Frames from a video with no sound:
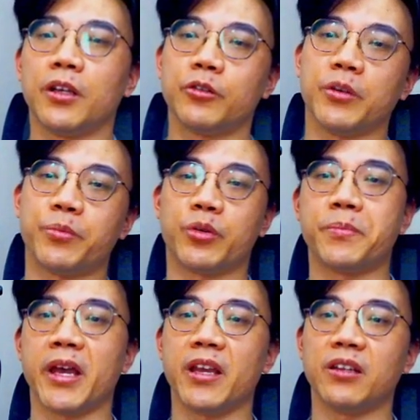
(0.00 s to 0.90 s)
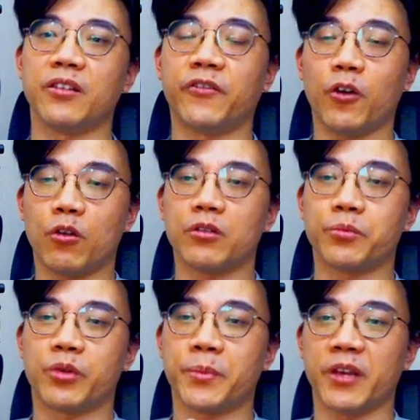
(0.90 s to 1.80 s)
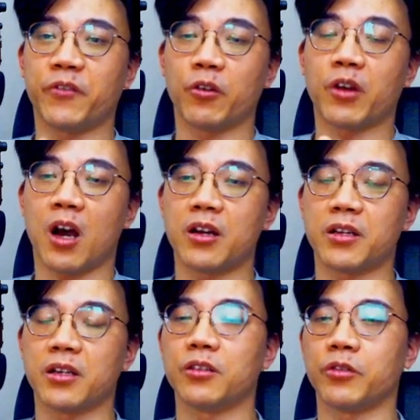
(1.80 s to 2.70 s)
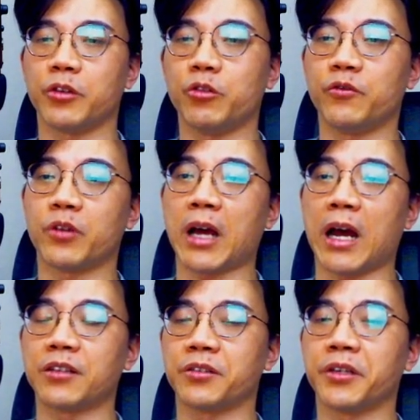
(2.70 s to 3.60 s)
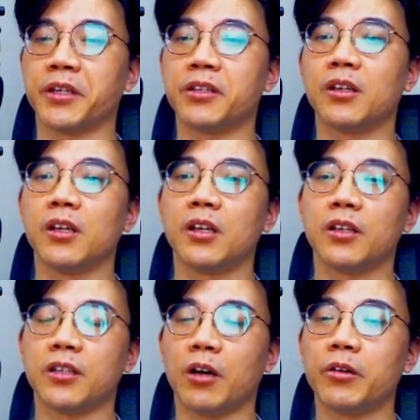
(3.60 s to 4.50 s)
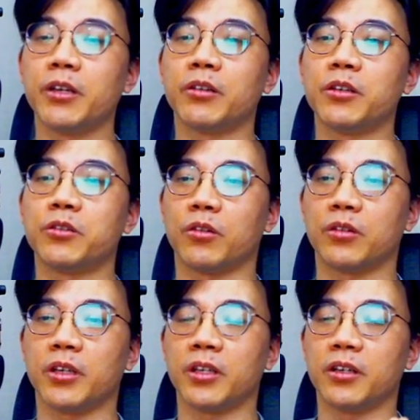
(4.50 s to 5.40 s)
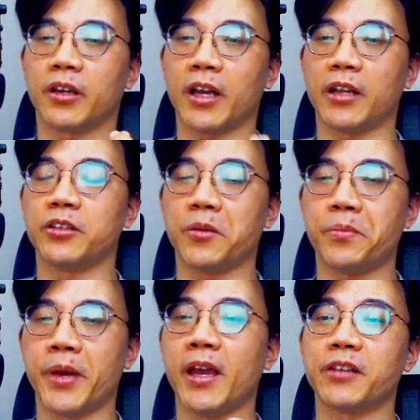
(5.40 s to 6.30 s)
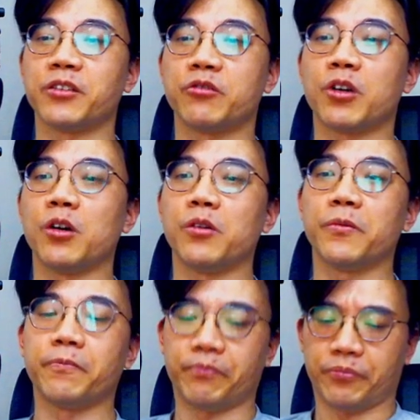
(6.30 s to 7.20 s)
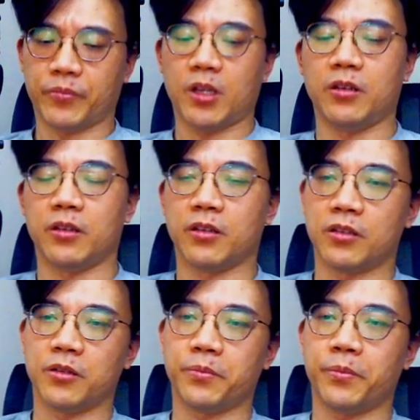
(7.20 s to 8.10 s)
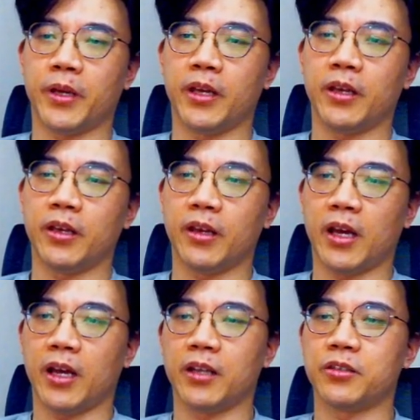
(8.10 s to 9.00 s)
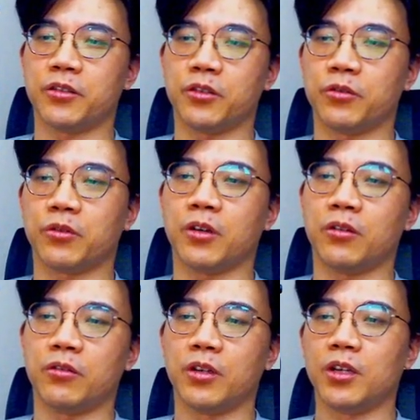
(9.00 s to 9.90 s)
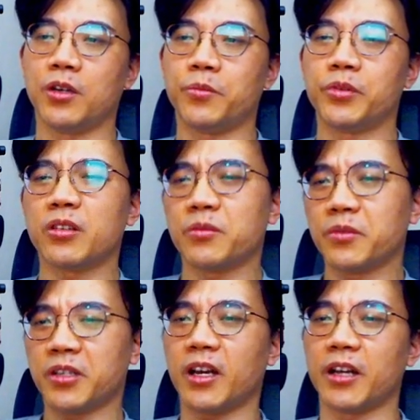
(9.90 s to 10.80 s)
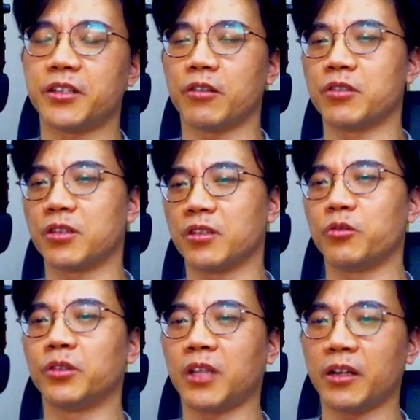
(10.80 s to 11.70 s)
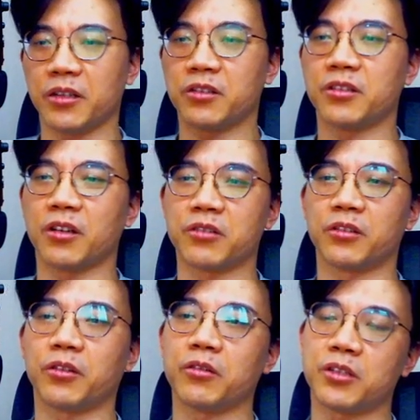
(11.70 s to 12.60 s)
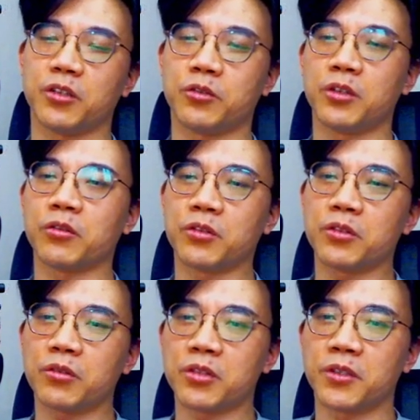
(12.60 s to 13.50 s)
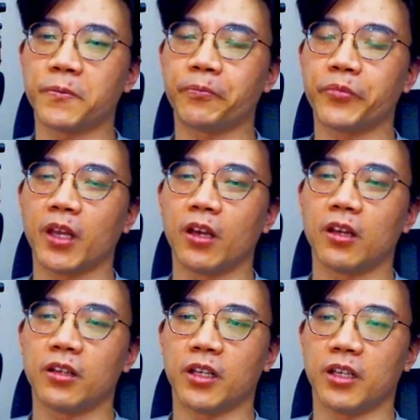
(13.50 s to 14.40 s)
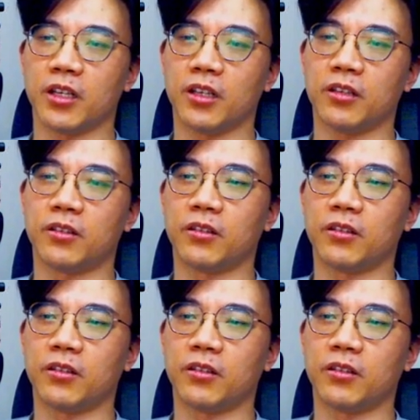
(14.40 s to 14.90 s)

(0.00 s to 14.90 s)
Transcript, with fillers: 所以 prepaid phone、prepaid phone card，所以预付卡之类的。然后也有那种一个概念叫 pay as you go 啊，叫 pay as you go，不知道是不是现在还叫这个？我当年是叫这个东西。所以总之就是你